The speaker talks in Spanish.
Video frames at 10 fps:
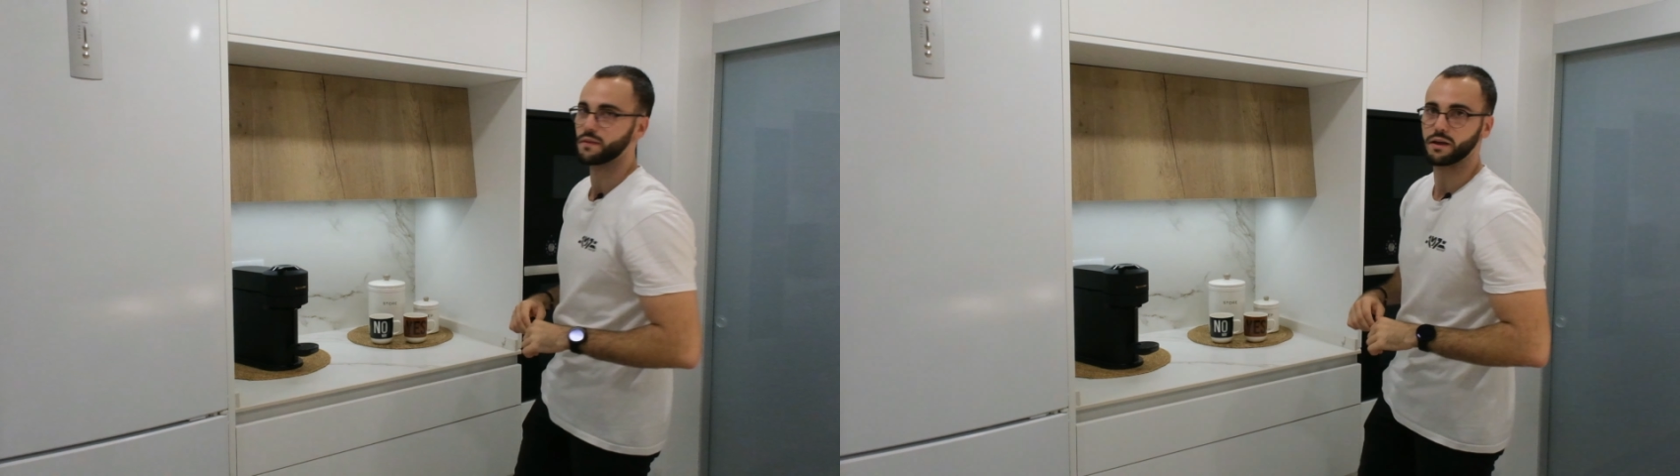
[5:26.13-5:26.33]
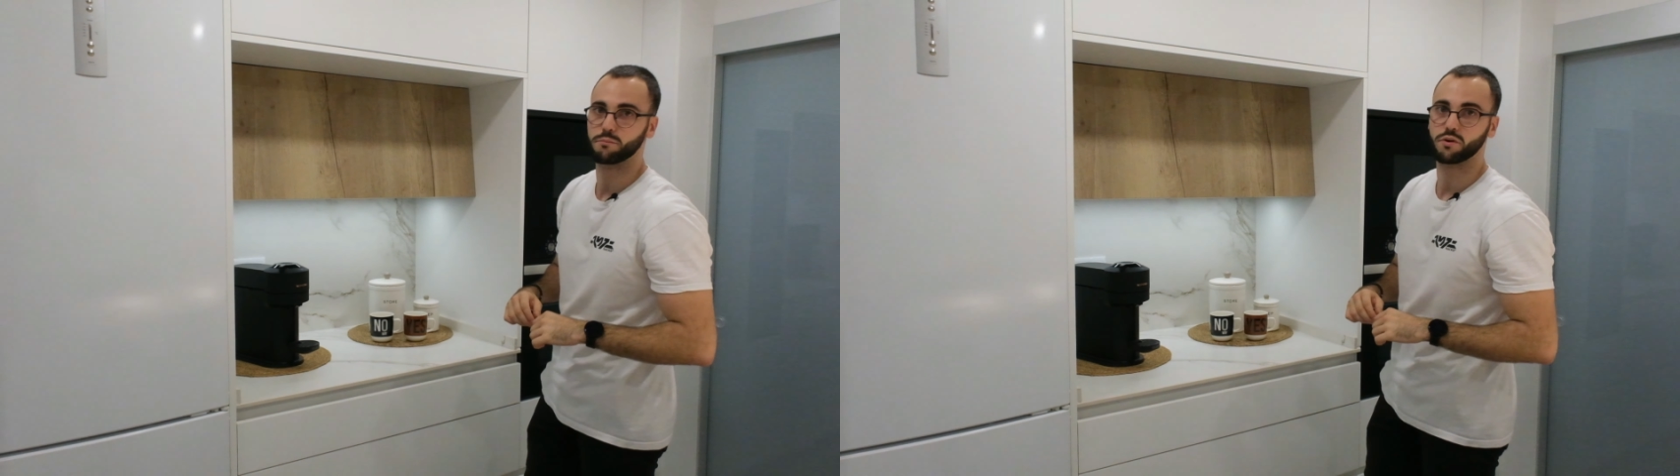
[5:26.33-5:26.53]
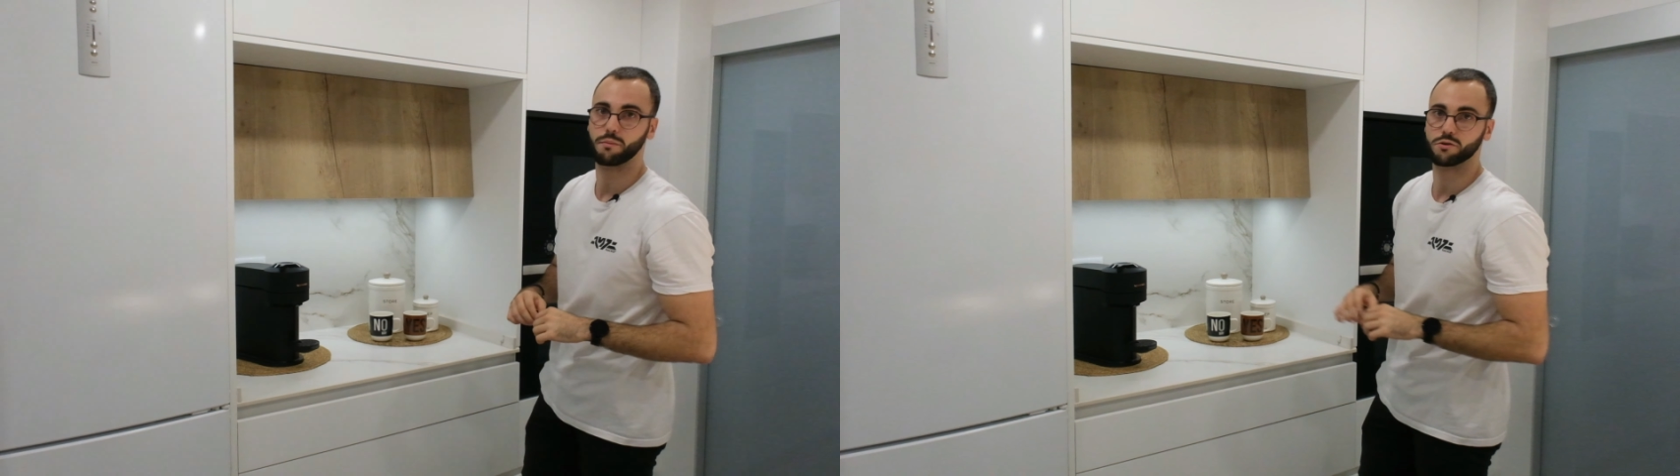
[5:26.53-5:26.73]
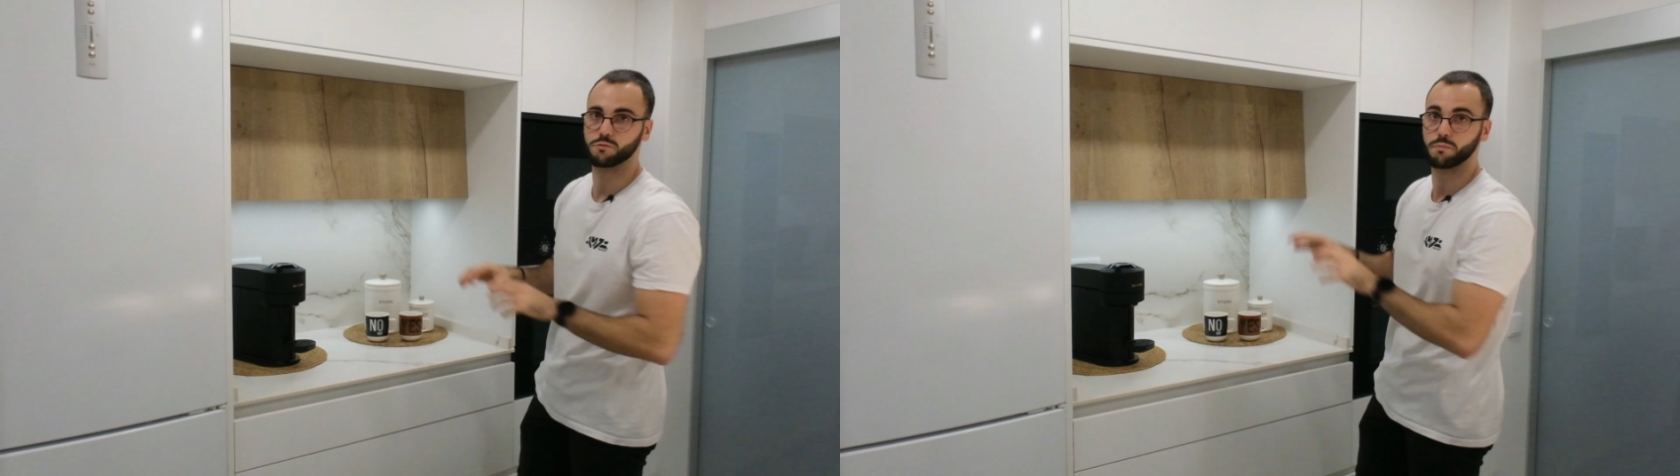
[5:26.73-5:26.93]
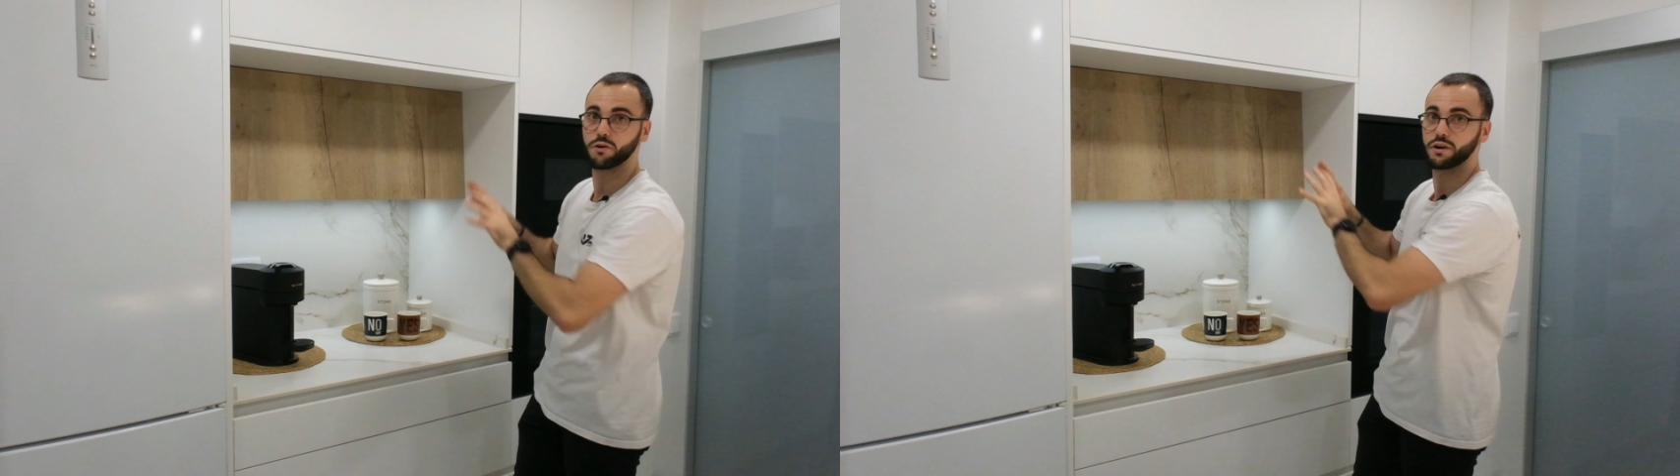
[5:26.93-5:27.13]
empujamos
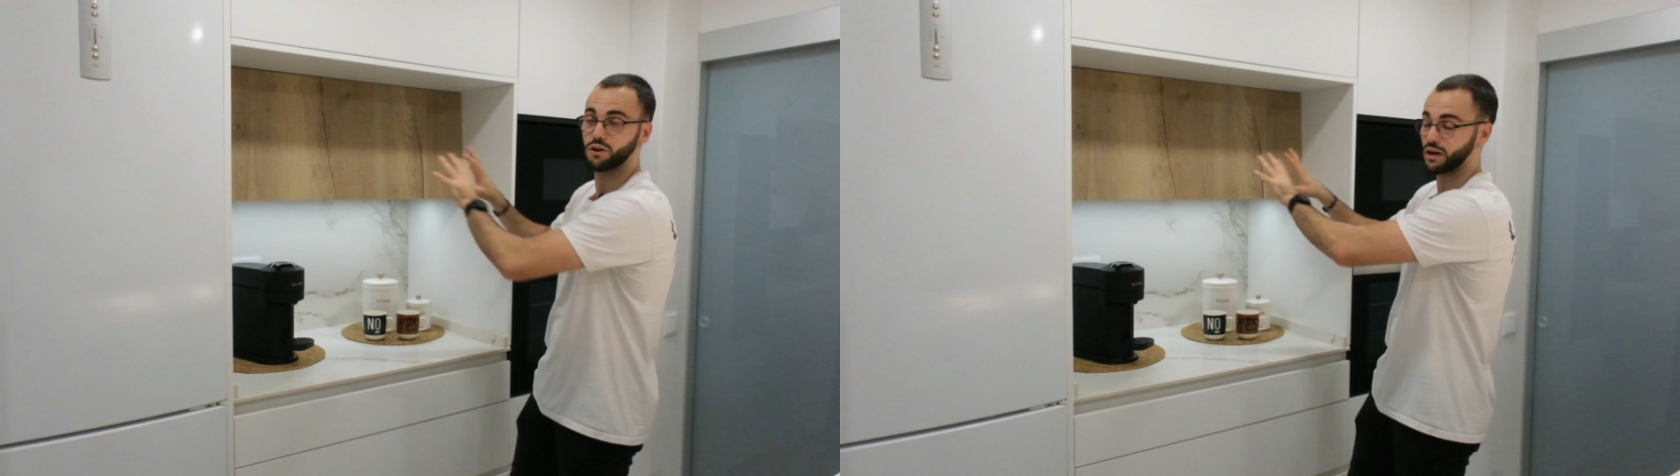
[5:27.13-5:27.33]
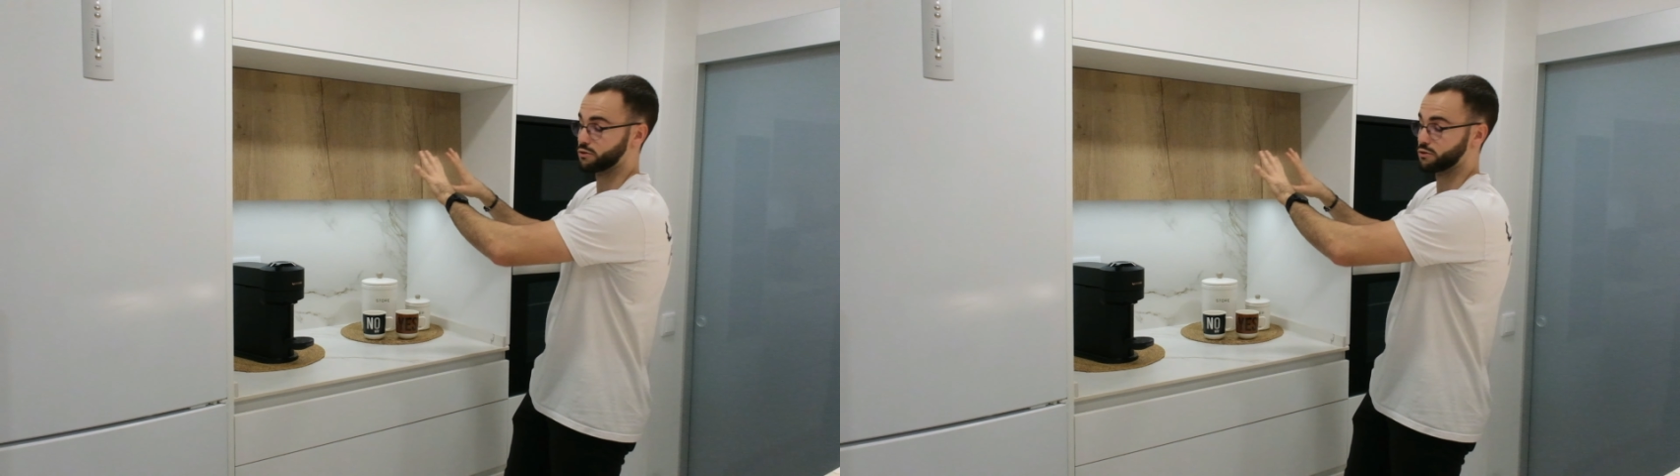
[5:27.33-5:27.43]
un poco y con el